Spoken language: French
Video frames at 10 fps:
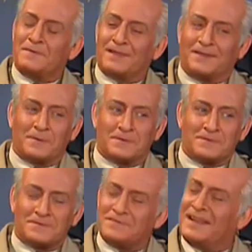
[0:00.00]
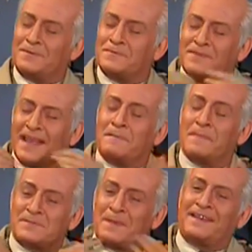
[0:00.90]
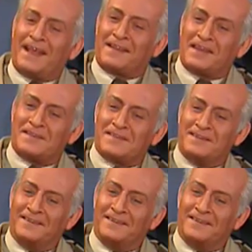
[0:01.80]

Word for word: Vous tu vas être ma spectatrice.